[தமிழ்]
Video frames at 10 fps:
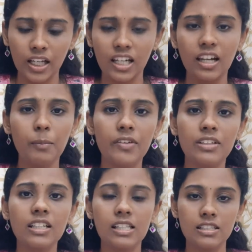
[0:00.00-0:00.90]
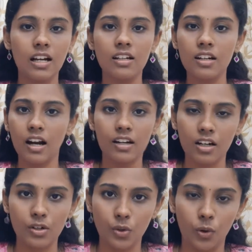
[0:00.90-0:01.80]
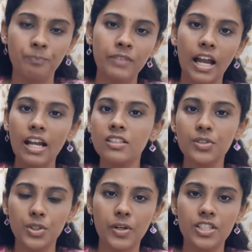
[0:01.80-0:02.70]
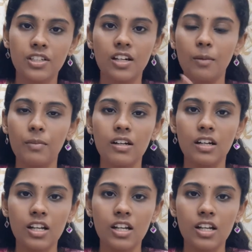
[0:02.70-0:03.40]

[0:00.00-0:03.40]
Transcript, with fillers: எல்லாமே வந்து இட்ஸ் அண்டர் ஆர் கண்ட்ரோல் ஆன்சர் சுச்சுவேஷனை நம்ம